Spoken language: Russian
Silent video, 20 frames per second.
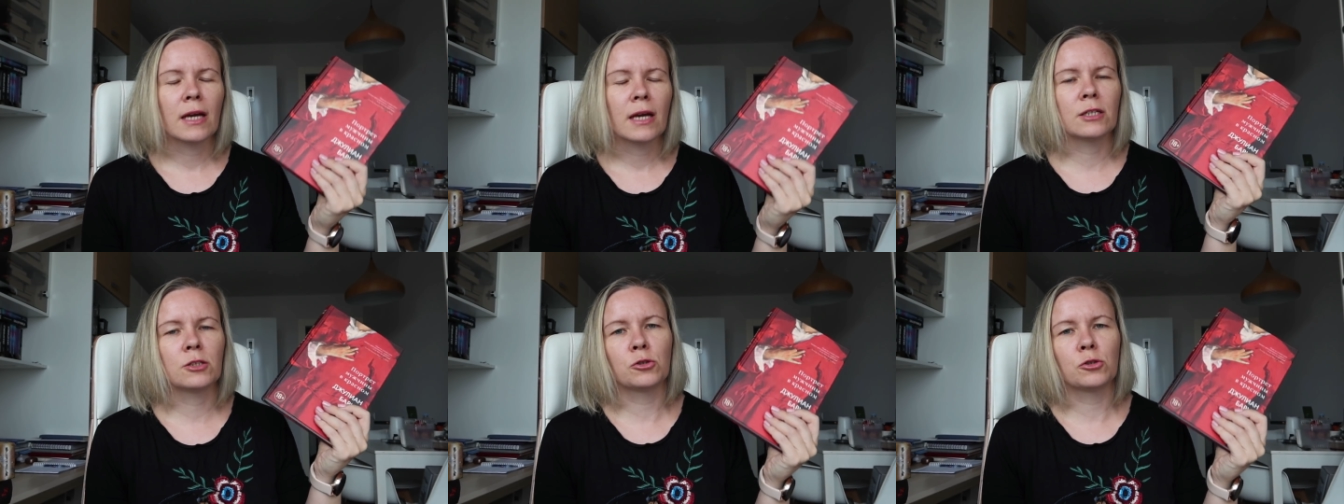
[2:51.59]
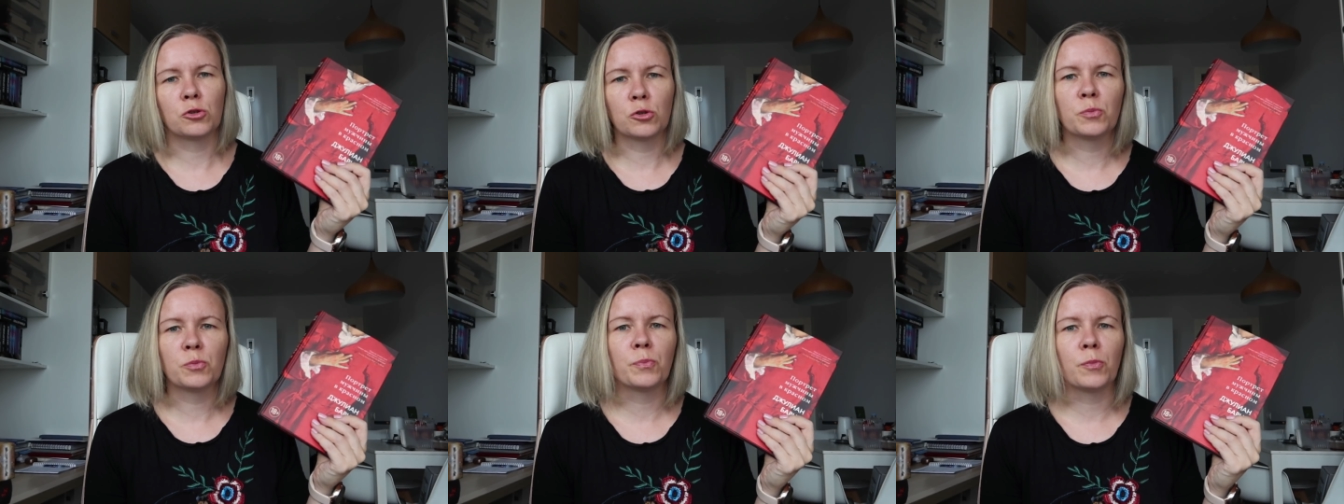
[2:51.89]

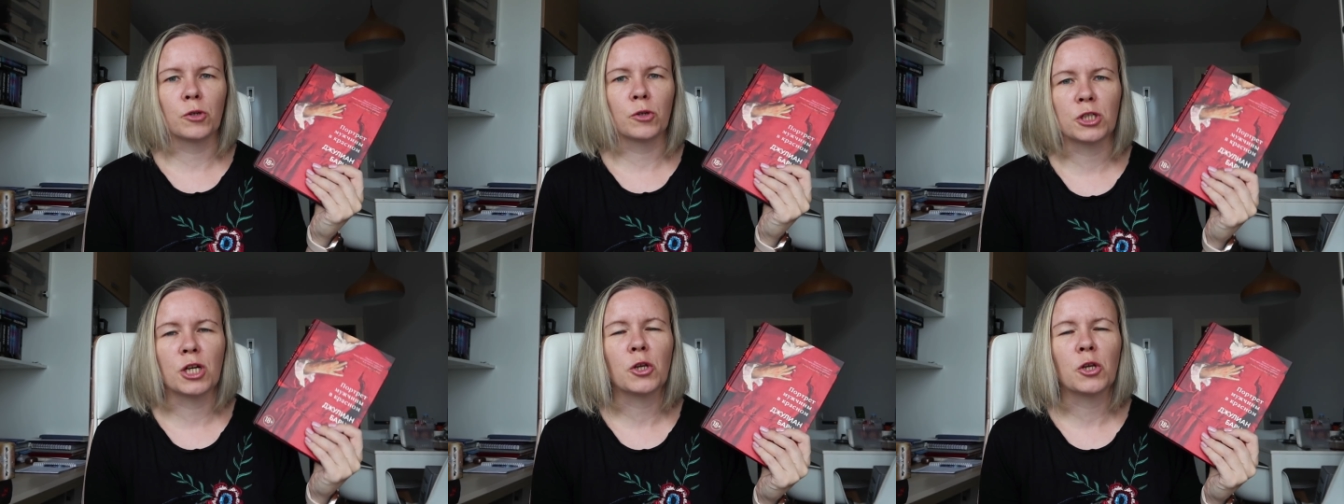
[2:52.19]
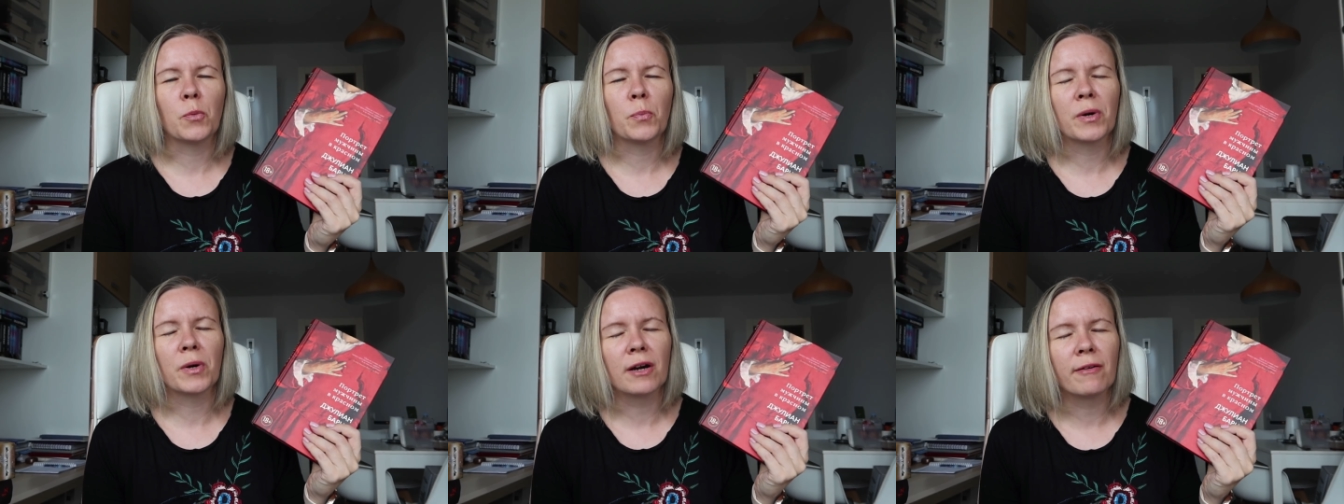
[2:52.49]
Чуть-чуть позже о
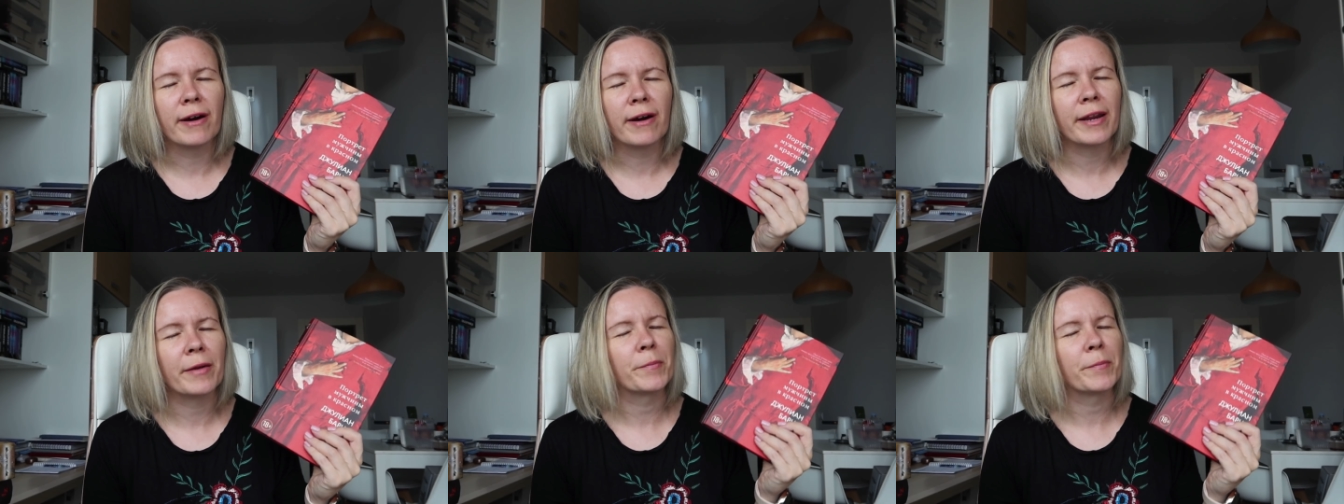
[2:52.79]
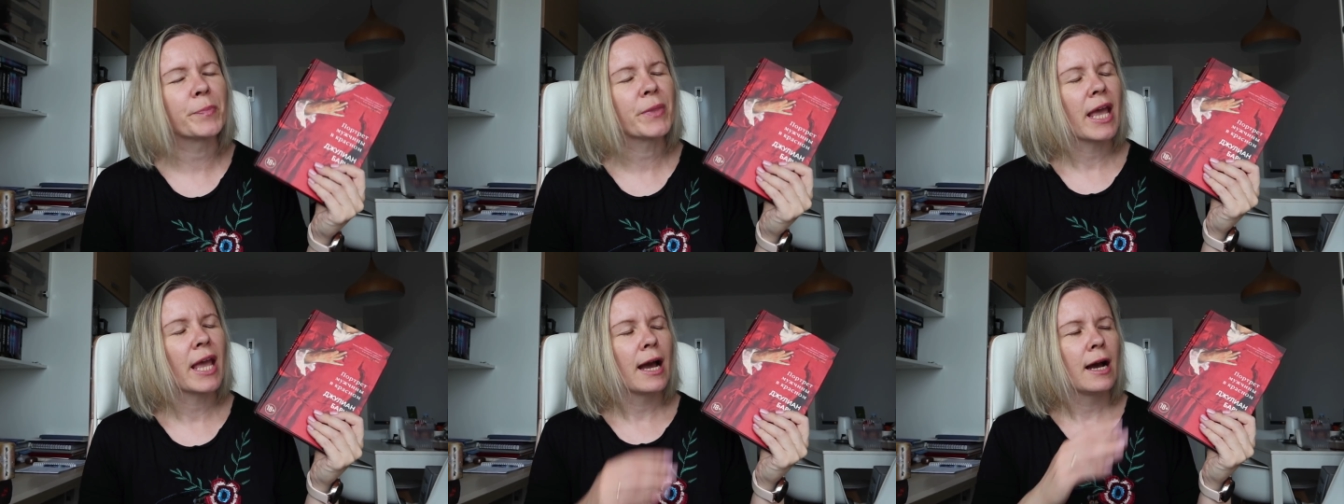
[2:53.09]
нем поговорим.
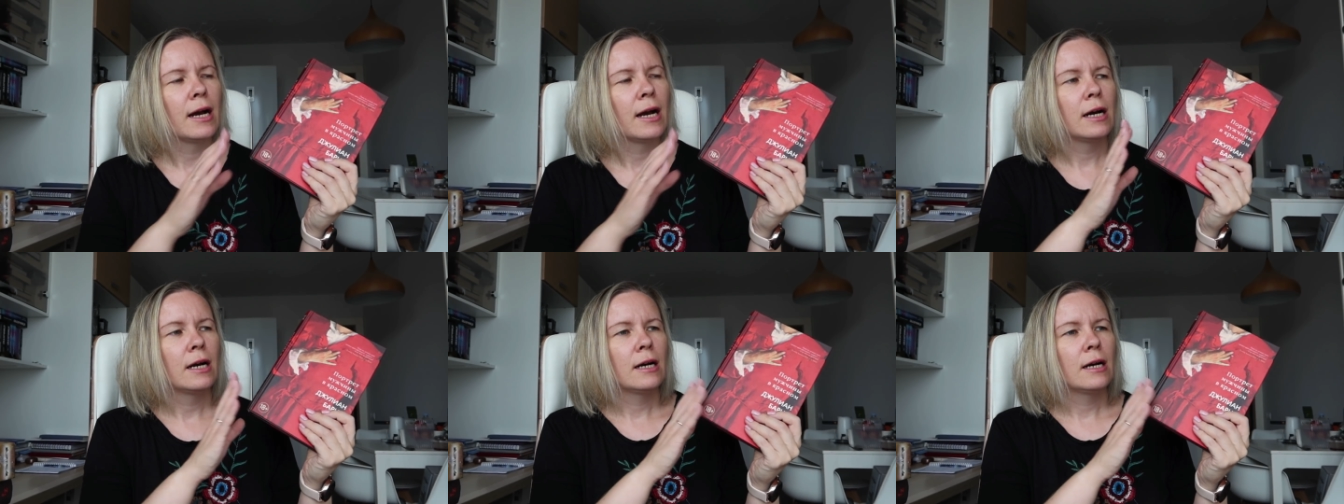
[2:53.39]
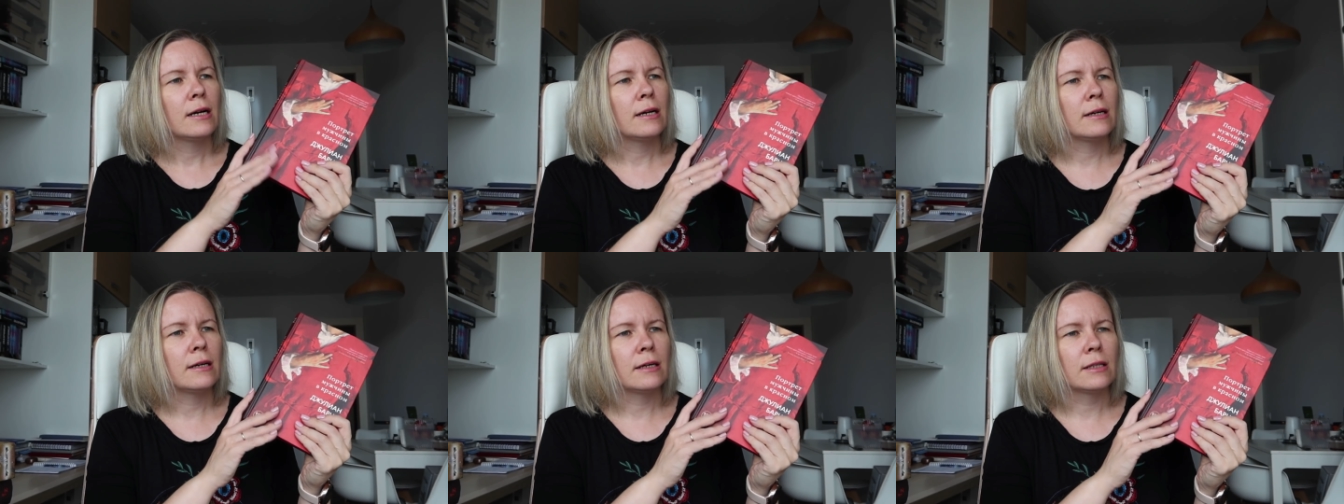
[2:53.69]
Э,
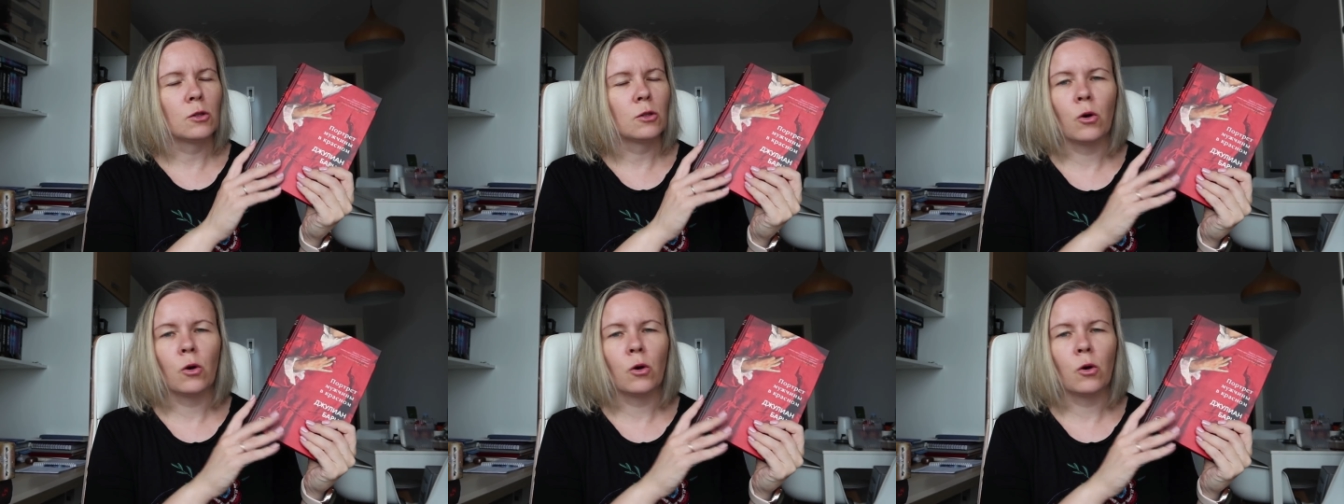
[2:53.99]
Э,